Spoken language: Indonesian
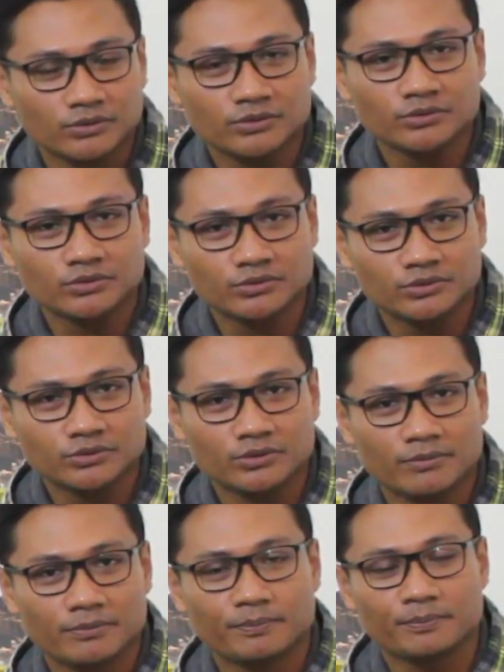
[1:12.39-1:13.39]

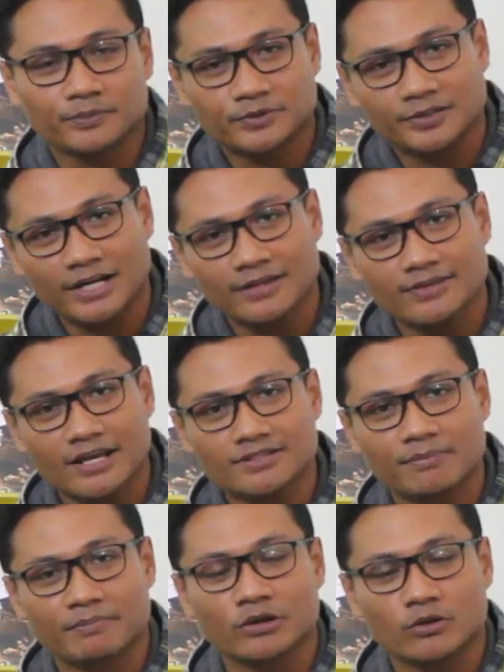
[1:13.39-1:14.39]
untuk
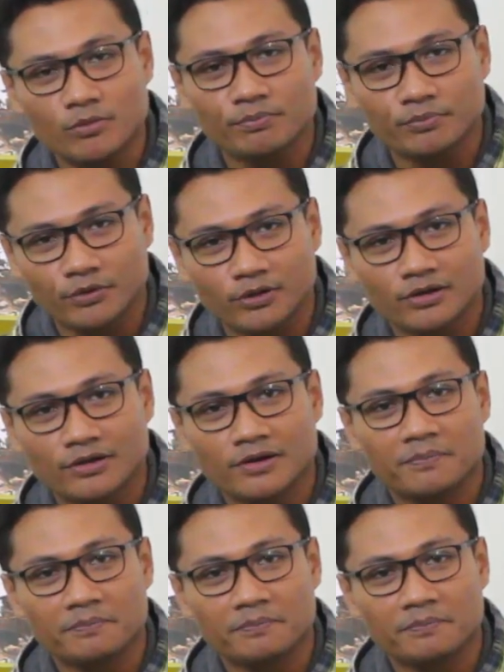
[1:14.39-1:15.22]
senantiasa berkumpul